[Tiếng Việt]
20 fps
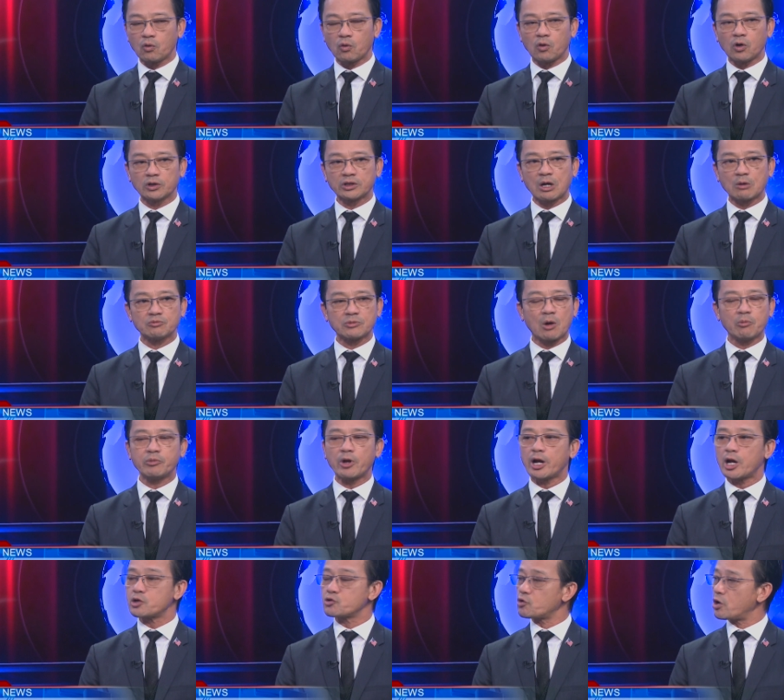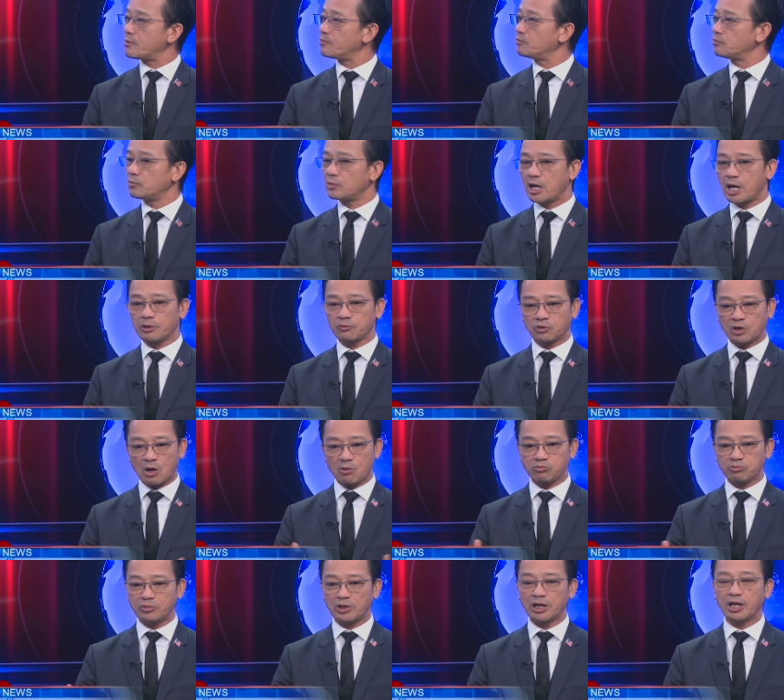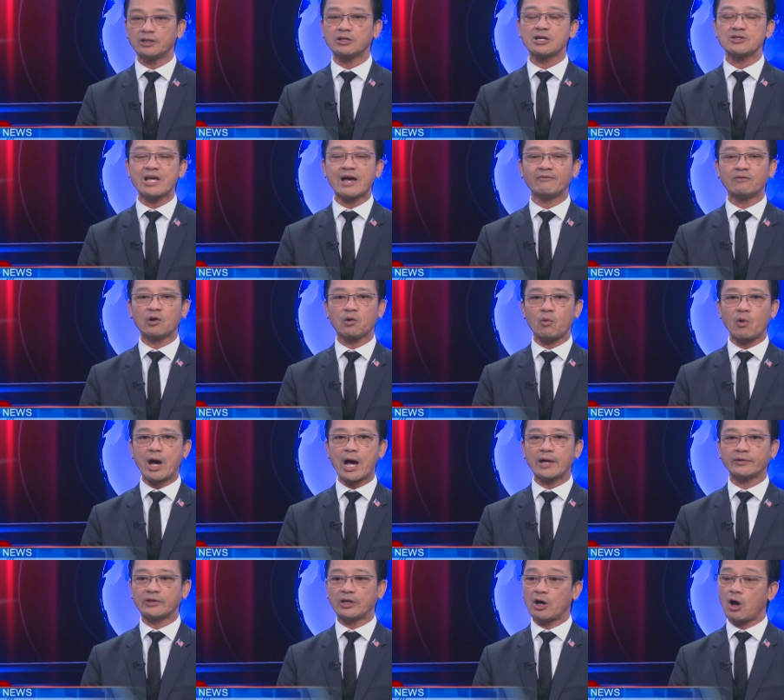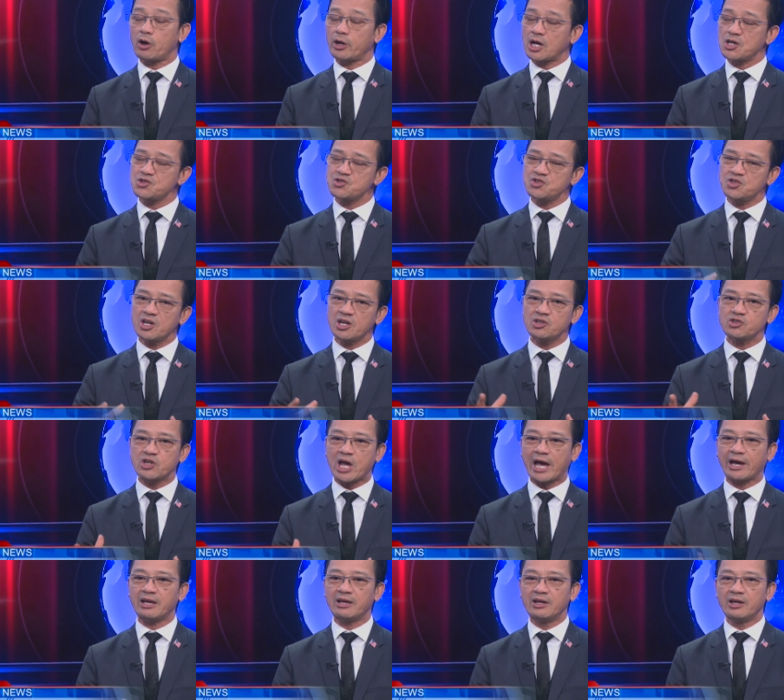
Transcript: của tổng thống Donald Trump ờ, trong những cái thời gian vừa qua thì họ đã siết chặt